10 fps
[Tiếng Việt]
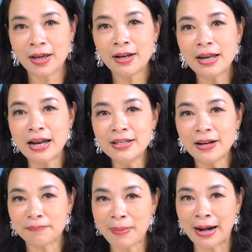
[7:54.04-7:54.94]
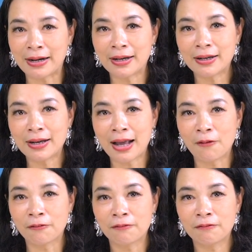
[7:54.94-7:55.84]
đến Nhật Bản để
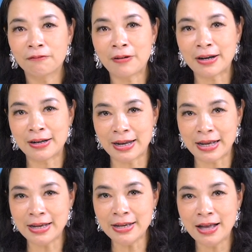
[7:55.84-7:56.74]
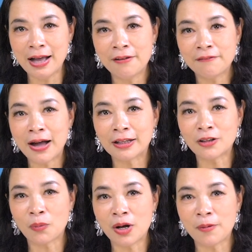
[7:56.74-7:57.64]
học văn lý và
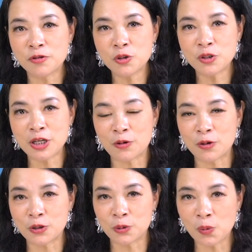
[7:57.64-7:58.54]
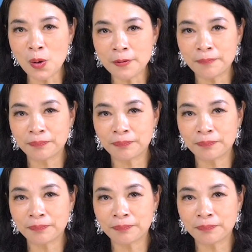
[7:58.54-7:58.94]
tổng hợp chu dịch của Trung Quốc.